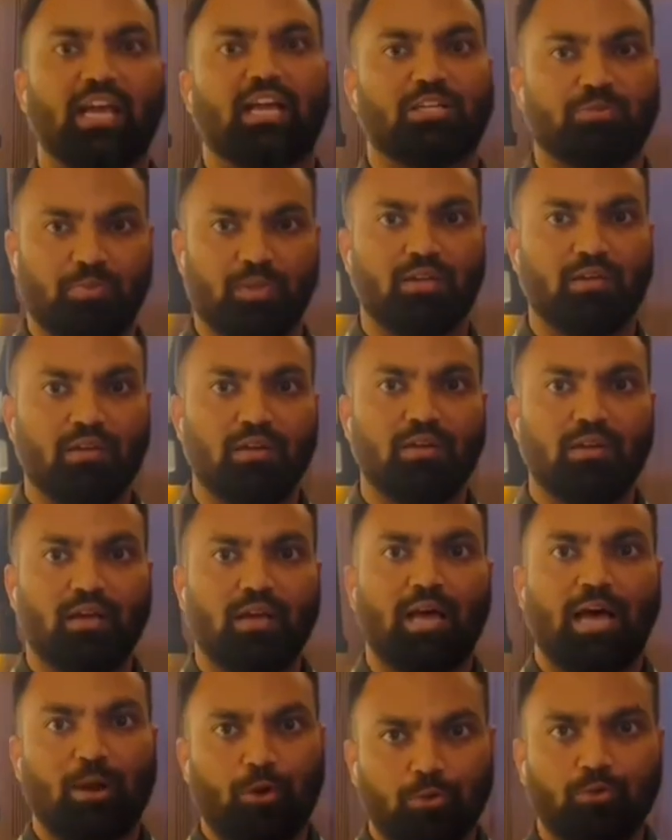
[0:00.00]
থেকেই আসবে
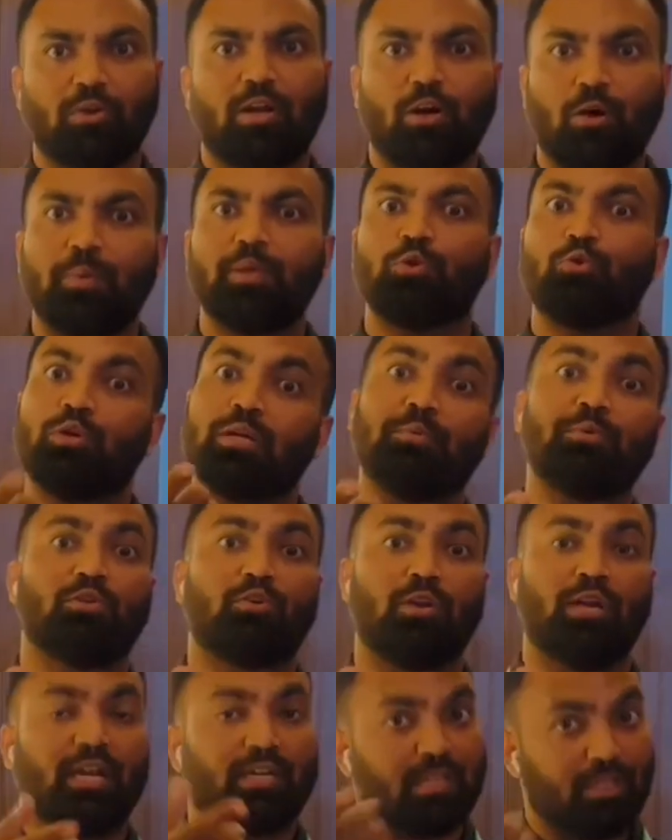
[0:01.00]
আলোচনা হবে দুইটা
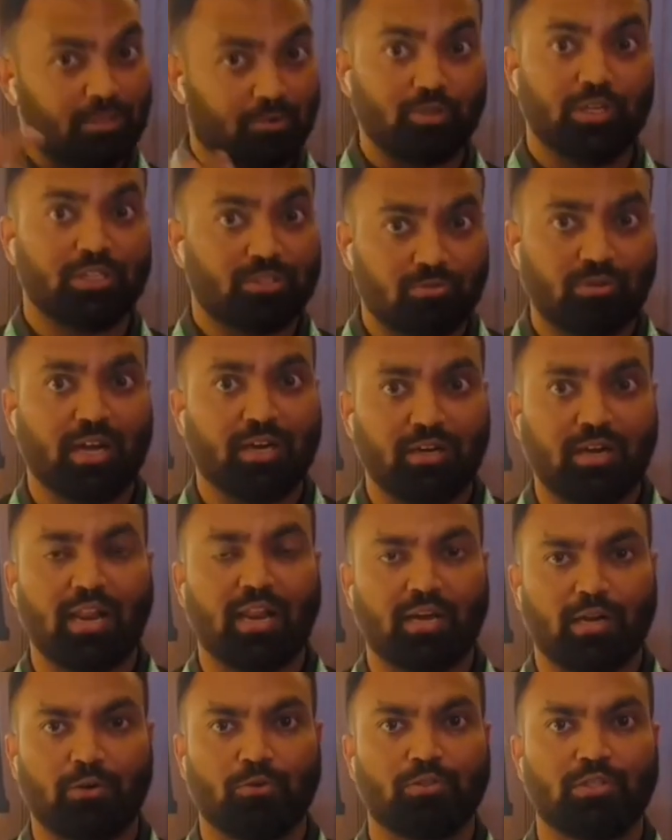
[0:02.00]
বিষয় নিয়ে একটা স্ট্রাইক রেট
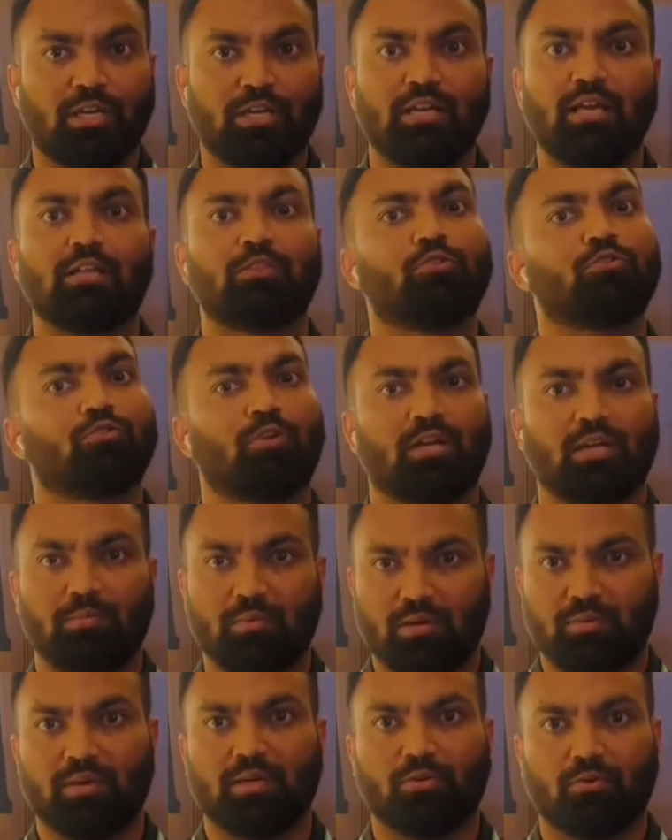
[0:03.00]
আর একটা হচ্ছে রিয়াদ তো ছয়
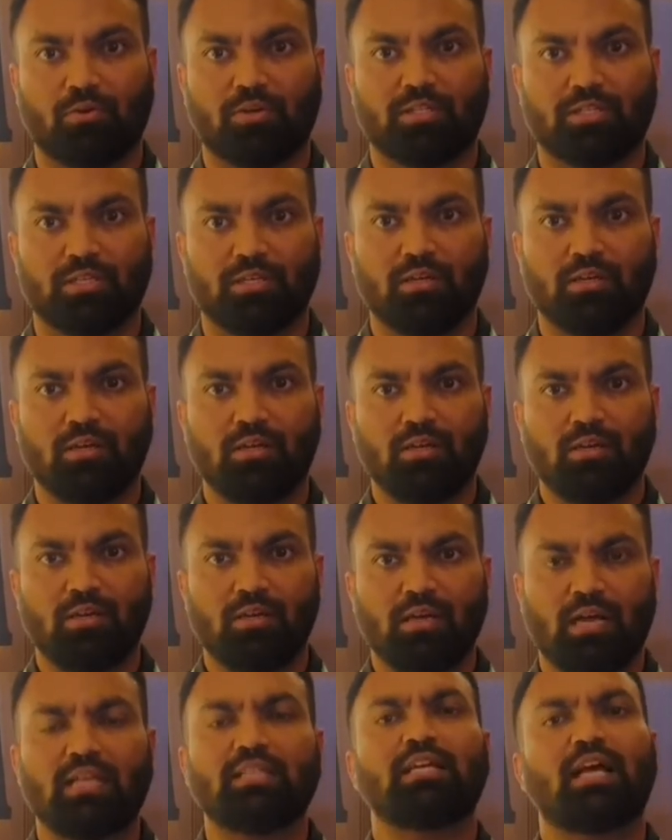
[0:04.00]
নম্বরে ব্যাট করেছে
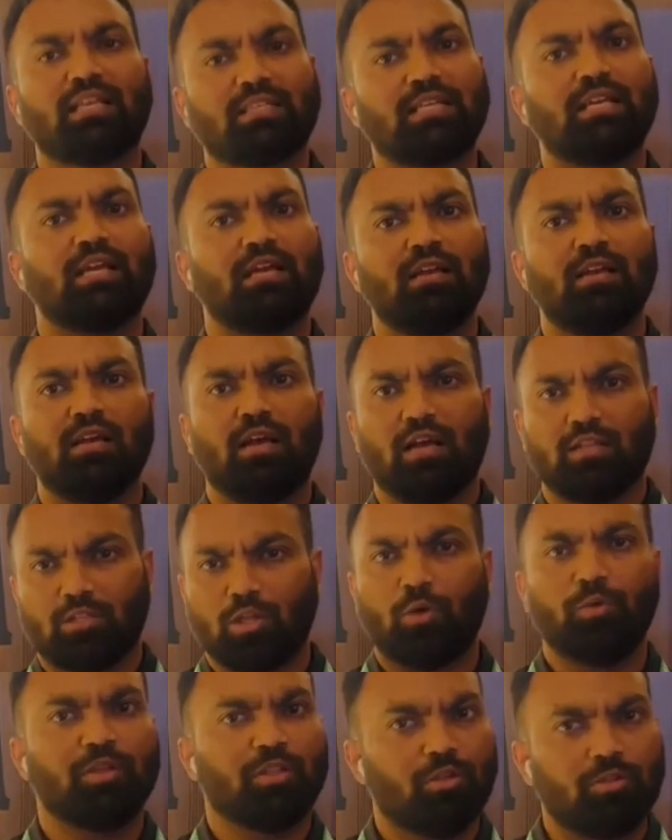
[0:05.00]
আচ্ছা আজকে
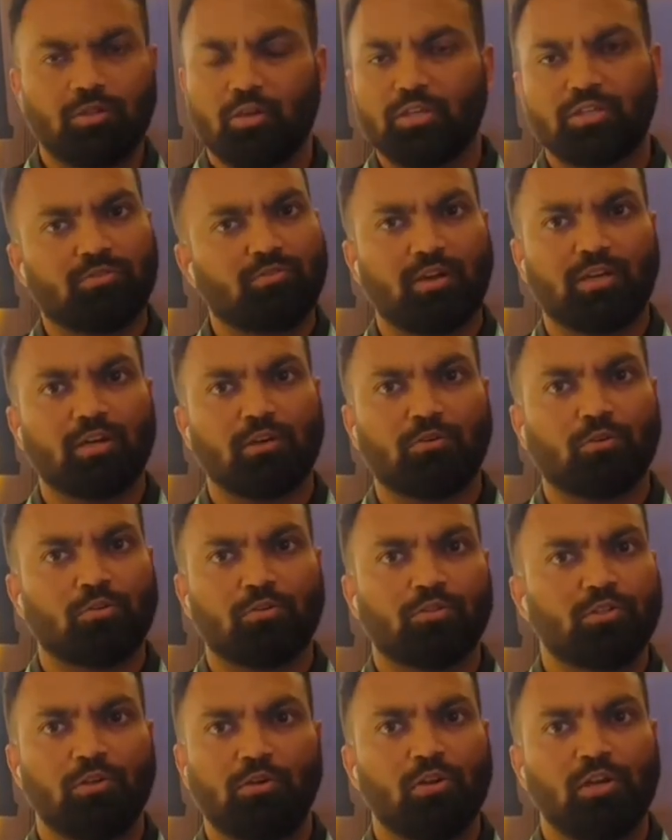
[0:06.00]
তাহিদ রিতর স্ট্রাইক রেট
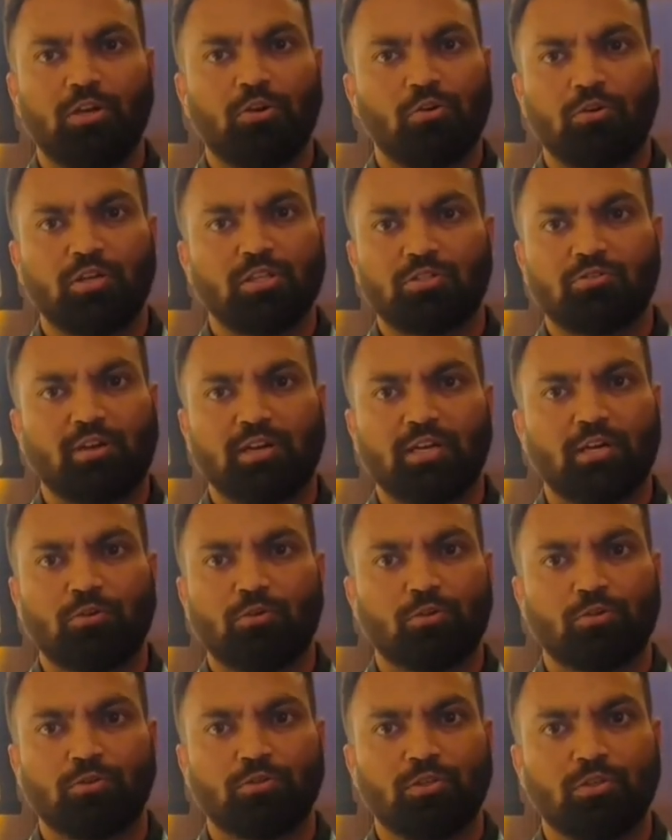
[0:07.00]
কত ছিল লিটন স্ট্রাইক রেট
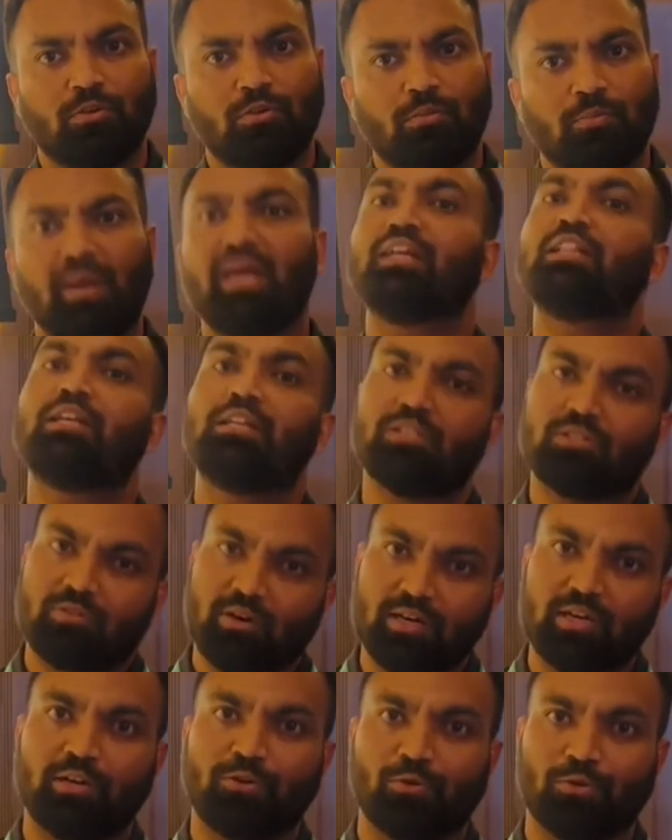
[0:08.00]
কত ছিল মেহেদির
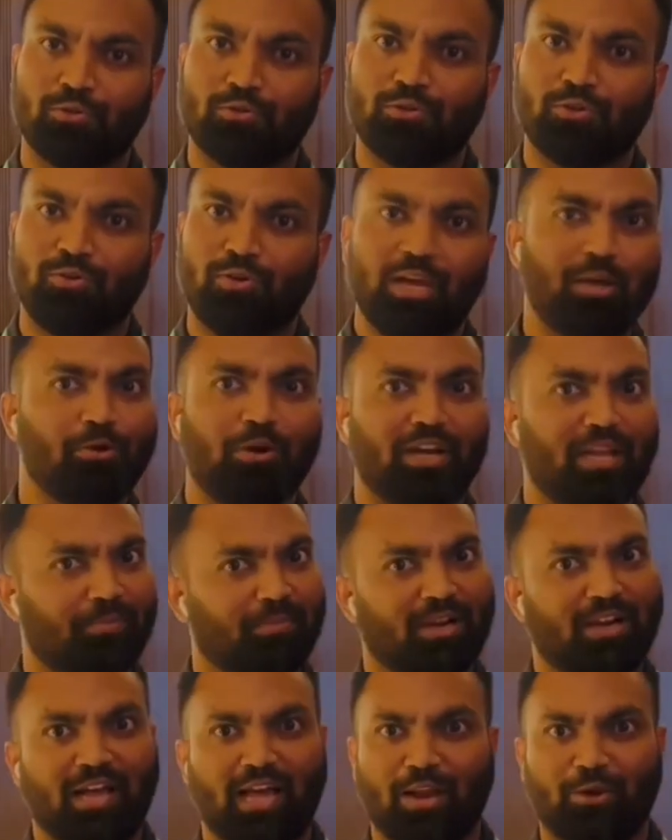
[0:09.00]
স্ট্রাইক রেট কত ছিল এগুলো নিয়ে
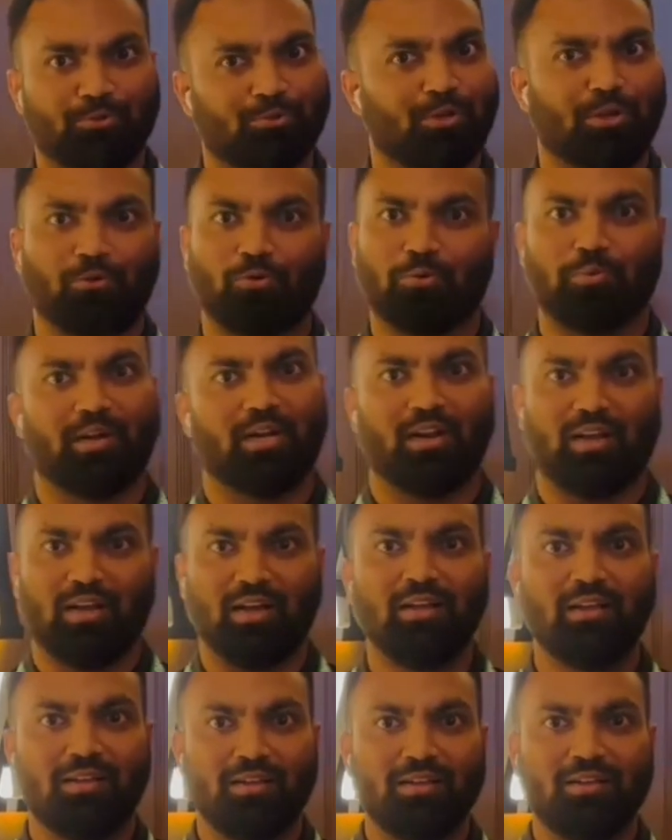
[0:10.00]
আপনারা আলোচনা করবেন না
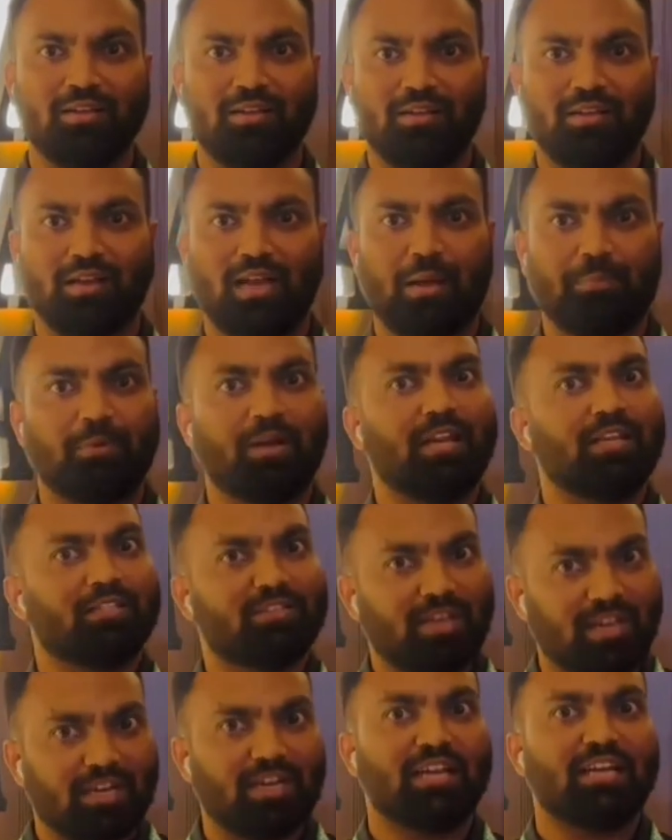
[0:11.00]
আপনারা
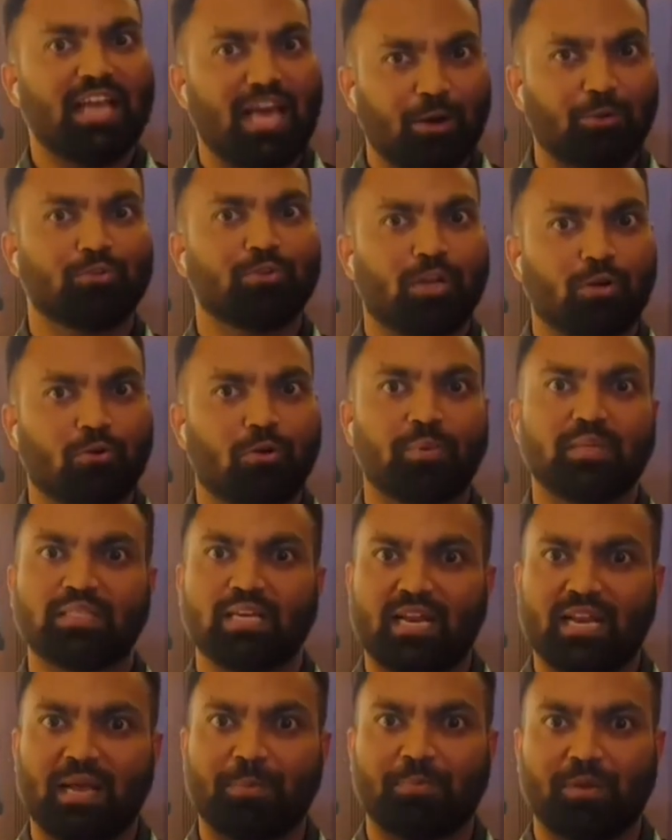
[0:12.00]
স্ট্রাইক রেট নিয়ে আলোচনা করবেন
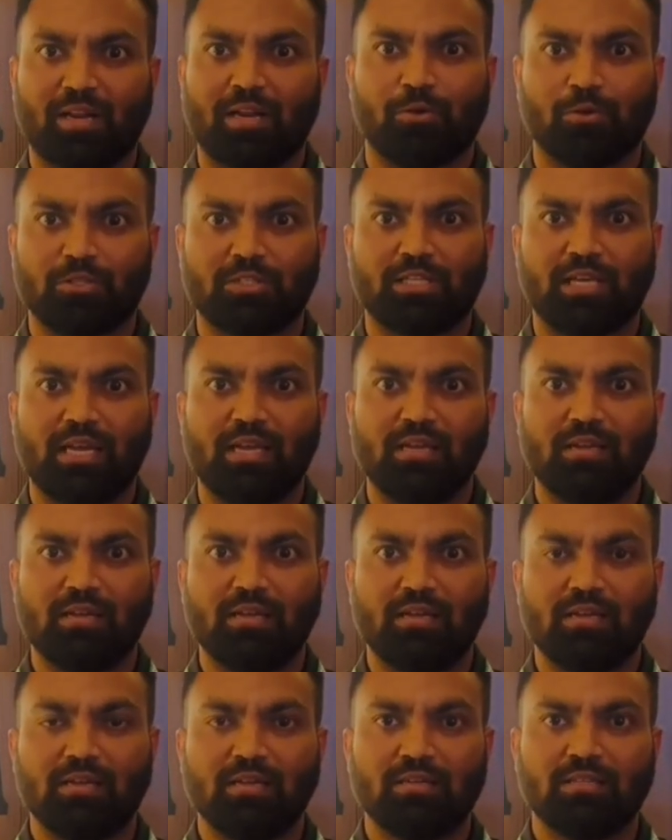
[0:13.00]
যারা আপনারা হচ্ছে
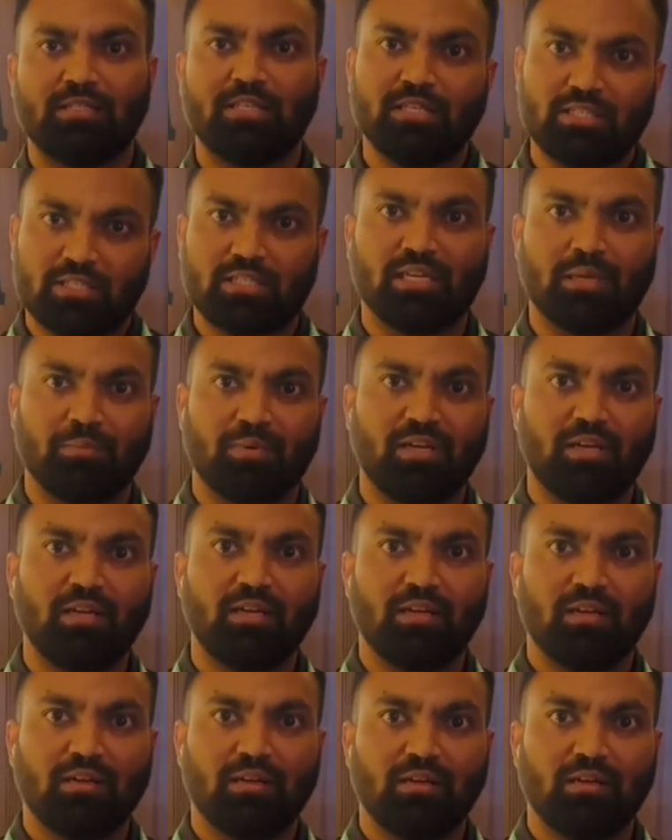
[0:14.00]
সিস্টেমে